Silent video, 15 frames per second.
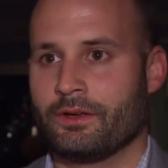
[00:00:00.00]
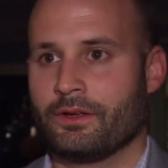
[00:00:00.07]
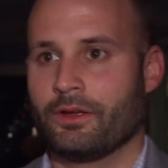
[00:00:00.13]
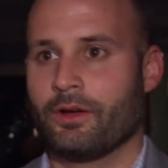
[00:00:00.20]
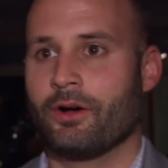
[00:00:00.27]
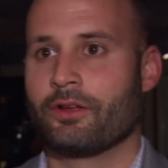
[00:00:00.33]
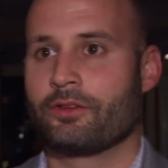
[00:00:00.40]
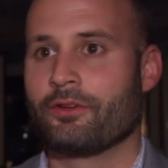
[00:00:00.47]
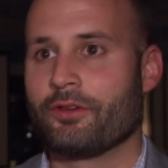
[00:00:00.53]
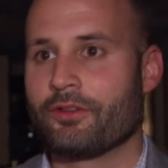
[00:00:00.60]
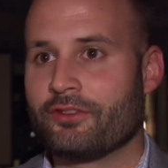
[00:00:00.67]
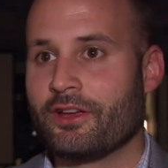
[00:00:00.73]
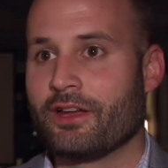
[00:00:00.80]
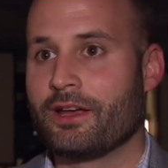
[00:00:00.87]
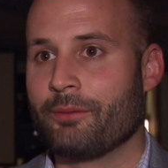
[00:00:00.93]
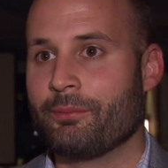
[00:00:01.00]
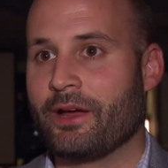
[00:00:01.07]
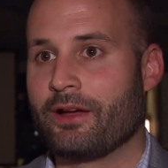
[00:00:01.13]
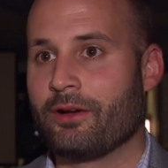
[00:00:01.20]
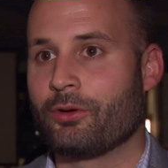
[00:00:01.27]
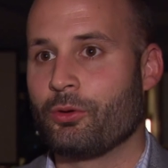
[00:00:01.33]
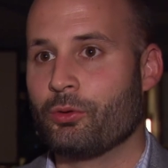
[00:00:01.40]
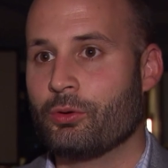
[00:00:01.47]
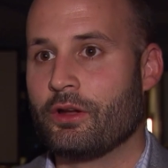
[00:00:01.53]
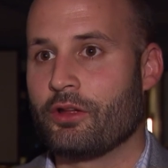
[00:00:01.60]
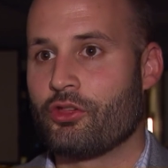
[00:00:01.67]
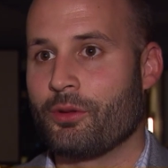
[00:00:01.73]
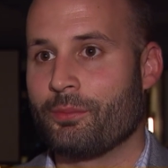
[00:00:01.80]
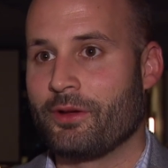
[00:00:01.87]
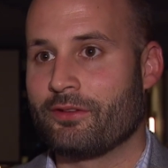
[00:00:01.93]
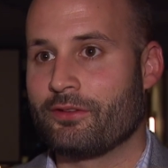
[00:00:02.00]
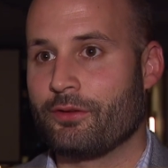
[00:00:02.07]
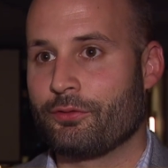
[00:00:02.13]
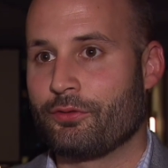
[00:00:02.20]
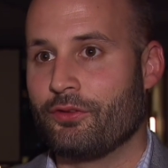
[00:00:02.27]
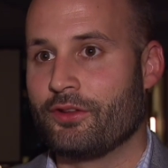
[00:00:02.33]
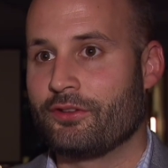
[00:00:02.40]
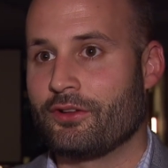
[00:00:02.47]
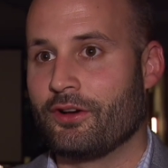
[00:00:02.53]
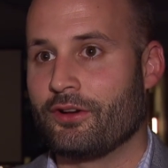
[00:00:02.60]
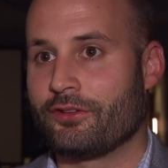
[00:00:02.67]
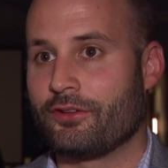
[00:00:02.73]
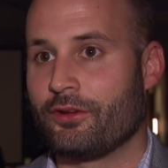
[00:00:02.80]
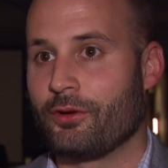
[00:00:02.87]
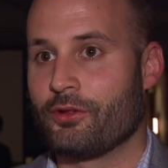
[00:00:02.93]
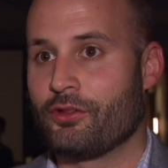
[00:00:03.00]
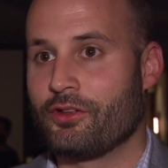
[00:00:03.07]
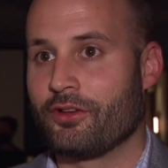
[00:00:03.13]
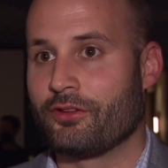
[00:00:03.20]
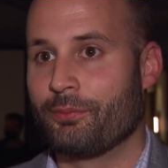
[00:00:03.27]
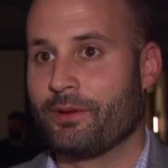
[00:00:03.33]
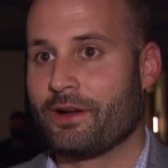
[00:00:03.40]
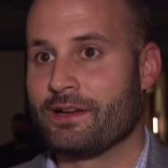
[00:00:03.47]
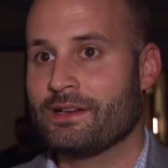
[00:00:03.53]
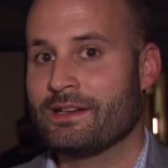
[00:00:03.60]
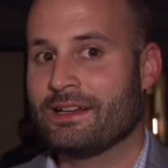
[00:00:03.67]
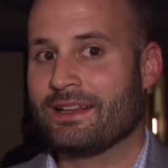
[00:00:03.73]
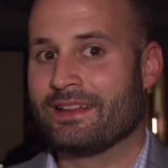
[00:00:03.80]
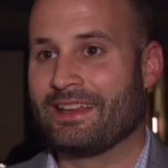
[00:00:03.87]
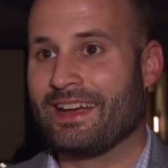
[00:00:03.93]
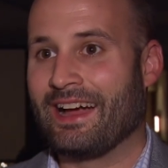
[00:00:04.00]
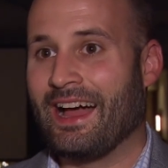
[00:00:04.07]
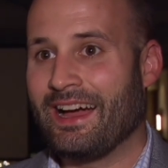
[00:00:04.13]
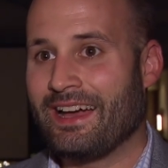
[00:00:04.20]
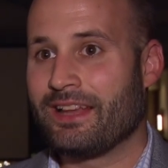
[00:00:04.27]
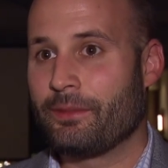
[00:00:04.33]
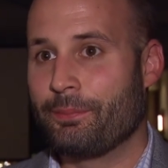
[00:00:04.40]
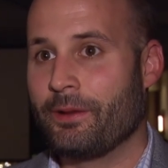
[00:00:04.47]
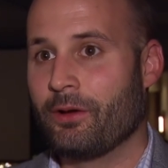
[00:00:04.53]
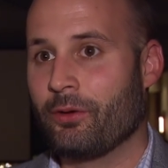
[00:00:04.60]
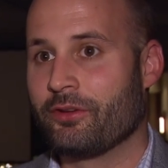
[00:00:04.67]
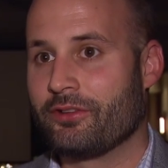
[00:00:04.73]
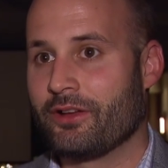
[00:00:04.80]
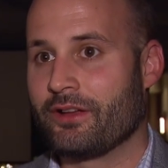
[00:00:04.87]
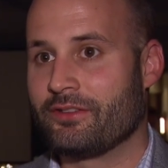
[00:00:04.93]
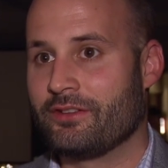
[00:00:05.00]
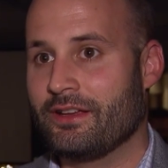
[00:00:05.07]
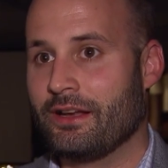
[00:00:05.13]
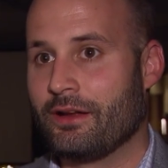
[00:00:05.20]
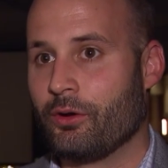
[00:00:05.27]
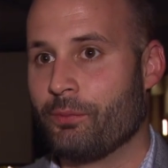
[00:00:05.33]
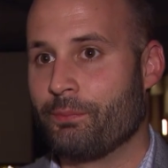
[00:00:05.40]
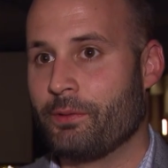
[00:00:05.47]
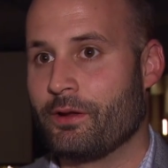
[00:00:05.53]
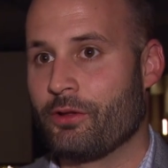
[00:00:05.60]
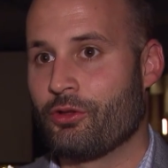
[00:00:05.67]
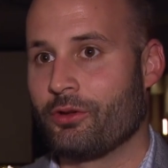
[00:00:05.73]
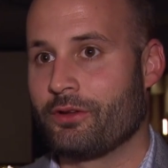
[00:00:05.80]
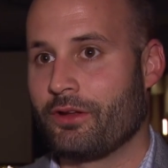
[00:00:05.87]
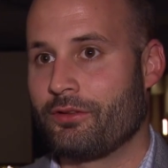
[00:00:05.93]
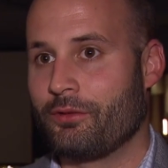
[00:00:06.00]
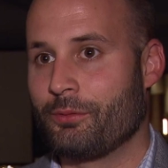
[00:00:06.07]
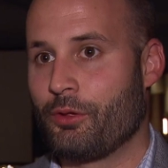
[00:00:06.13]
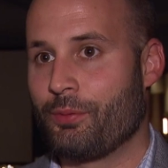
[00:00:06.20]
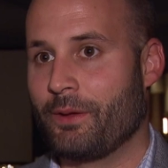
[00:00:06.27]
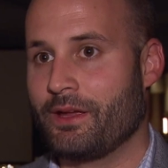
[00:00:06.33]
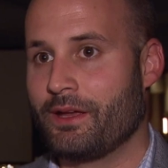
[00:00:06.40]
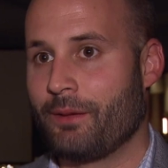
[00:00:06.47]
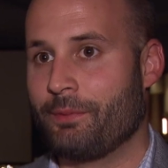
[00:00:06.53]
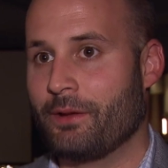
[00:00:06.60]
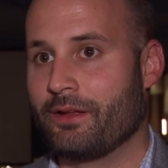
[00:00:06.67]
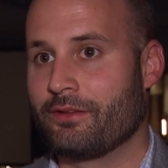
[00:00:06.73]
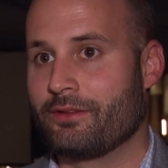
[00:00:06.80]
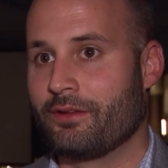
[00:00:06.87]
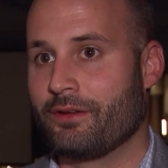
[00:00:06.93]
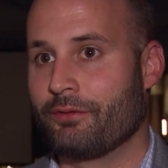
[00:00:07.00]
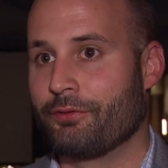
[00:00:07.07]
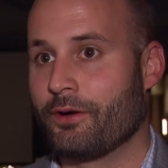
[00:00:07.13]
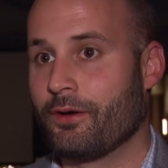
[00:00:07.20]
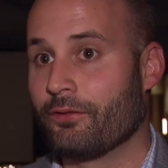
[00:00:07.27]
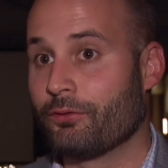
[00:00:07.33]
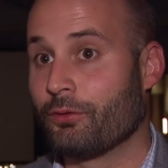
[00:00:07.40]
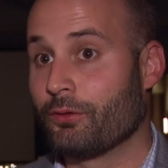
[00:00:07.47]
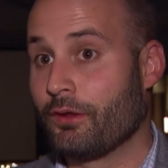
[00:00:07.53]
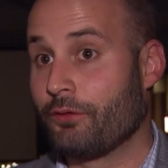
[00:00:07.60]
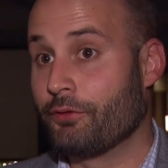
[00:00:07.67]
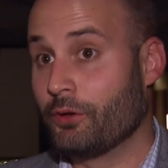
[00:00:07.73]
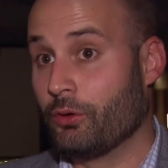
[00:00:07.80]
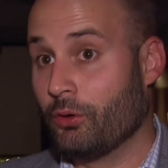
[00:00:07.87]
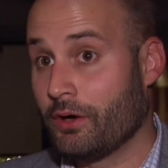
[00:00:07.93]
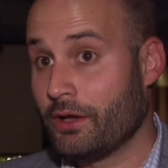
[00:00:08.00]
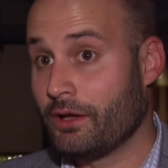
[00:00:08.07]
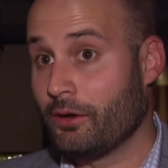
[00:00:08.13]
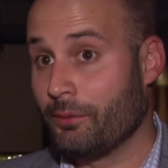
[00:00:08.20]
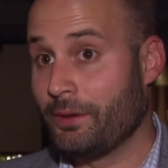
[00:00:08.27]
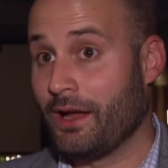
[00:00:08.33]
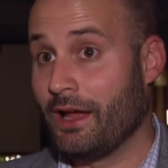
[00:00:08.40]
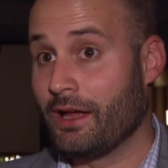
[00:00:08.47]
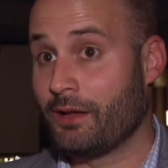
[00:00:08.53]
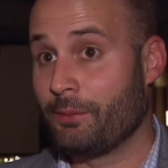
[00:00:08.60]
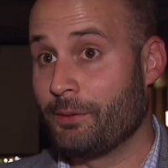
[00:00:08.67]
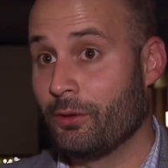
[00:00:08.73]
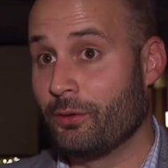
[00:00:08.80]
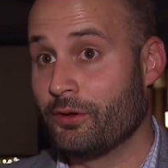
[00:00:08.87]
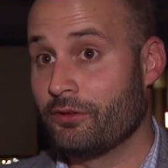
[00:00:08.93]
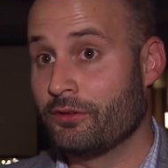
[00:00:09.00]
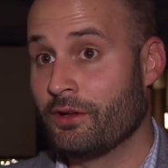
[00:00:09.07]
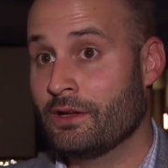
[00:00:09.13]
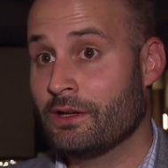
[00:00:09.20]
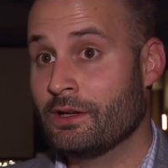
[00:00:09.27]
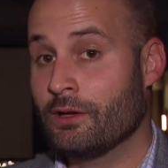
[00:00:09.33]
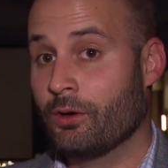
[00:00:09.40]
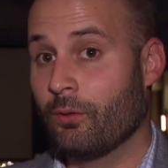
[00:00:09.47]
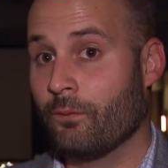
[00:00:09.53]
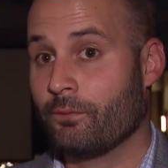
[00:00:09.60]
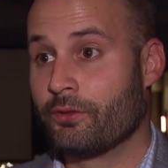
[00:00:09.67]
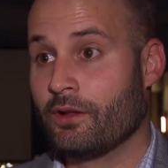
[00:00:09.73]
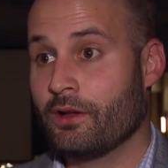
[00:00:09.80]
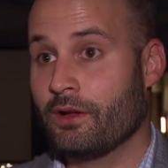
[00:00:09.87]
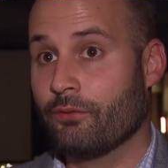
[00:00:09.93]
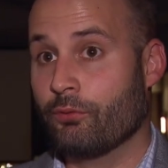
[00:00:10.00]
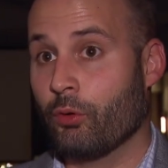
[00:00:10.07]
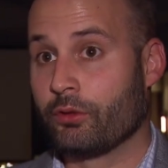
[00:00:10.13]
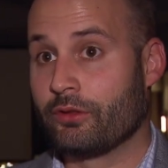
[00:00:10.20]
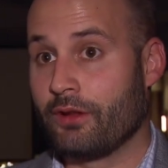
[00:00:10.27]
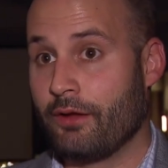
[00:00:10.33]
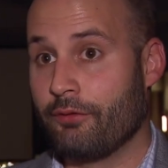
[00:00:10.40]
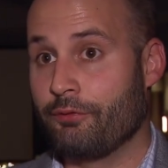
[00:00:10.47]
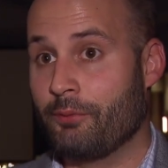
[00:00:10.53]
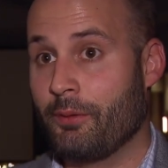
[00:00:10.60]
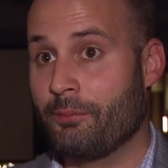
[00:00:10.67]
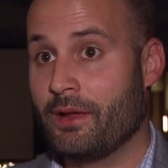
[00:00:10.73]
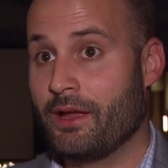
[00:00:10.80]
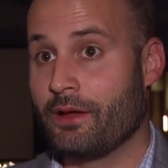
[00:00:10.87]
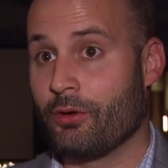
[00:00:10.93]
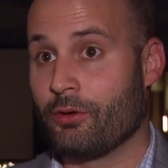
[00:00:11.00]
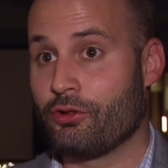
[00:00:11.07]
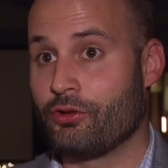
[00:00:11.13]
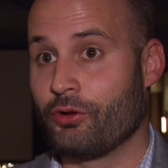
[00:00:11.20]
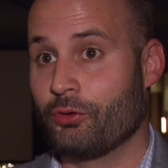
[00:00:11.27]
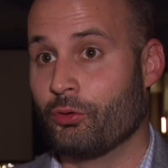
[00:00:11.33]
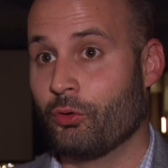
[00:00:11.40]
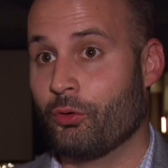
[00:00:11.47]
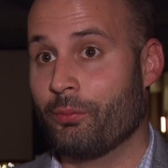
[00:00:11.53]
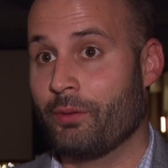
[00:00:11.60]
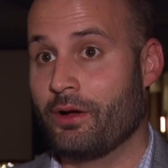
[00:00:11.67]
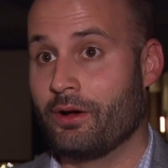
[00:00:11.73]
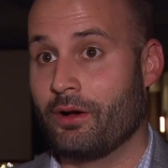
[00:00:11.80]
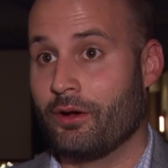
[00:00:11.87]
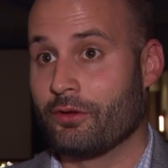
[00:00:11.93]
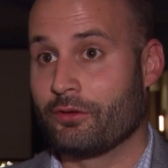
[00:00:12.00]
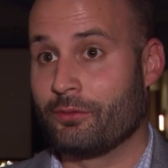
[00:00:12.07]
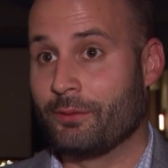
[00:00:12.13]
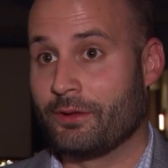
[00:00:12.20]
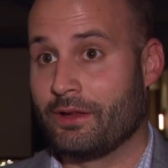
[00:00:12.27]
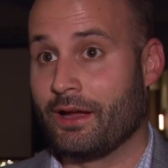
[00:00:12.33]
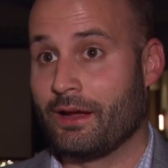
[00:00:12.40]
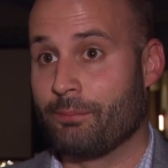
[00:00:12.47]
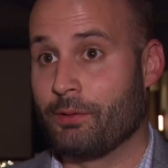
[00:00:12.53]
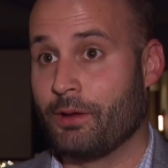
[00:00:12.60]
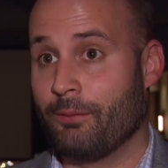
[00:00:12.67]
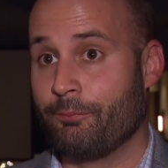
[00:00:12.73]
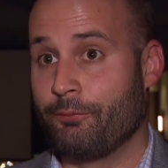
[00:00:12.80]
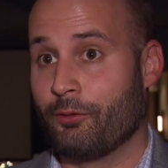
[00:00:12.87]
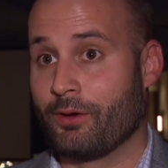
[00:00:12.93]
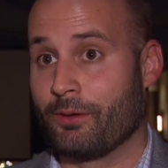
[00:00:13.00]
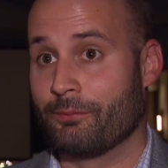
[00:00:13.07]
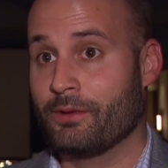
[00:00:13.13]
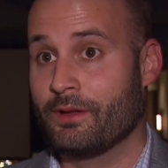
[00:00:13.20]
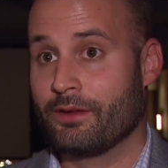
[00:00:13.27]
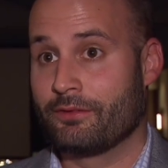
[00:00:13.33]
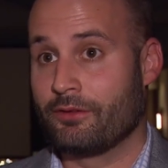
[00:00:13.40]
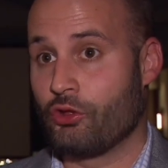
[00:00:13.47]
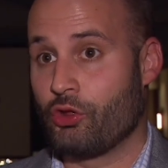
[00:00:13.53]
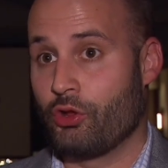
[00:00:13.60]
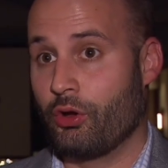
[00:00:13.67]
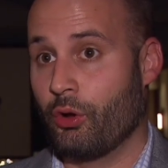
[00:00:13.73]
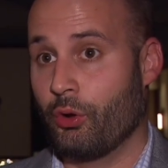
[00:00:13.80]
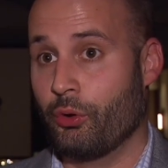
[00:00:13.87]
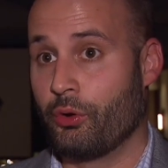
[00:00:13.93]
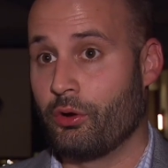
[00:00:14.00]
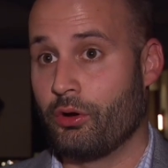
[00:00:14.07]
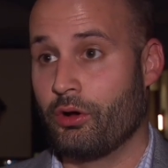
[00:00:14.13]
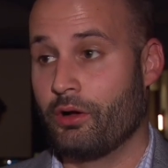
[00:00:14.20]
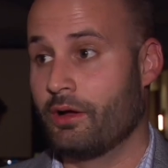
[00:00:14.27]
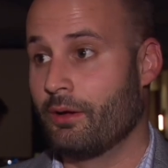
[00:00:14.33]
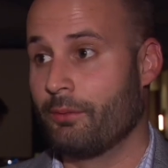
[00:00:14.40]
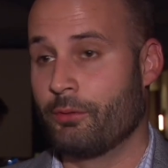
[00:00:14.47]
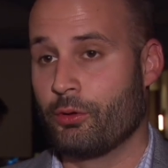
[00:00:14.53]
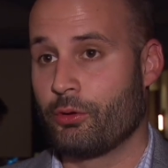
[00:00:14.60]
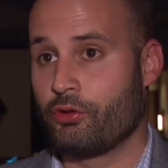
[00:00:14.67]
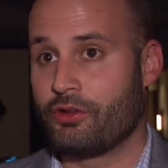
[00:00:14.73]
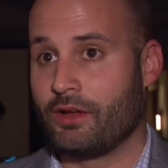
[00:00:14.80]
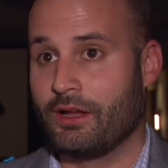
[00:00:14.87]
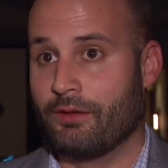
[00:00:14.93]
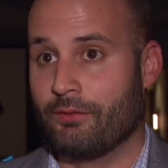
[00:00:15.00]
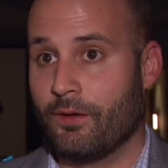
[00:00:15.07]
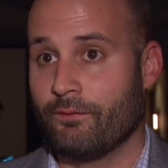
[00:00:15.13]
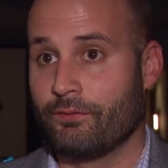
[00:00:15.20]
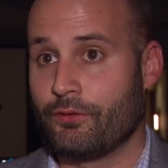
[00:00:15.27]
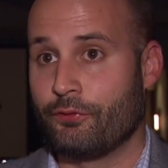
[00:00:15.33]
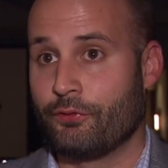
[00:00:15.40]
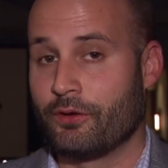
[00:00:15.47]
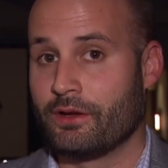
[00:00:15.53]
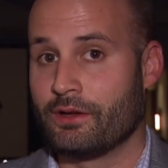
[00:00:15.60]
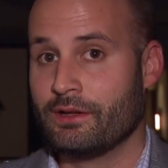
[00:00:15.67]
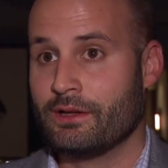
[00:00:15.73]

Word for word: Ja, also was sicher mega cool ist an Best of Swiss Gastro ist, dass man direkt bei unseren Zielgruppen ist. Oder? Zum Beispiel ich bin jetzt äh, verantwortlich für den Horeca-Bereich bei uns. Und wo trifft man mehr Gastronomen als mit dieser Plattform? Es ist ähm, höchst relevant für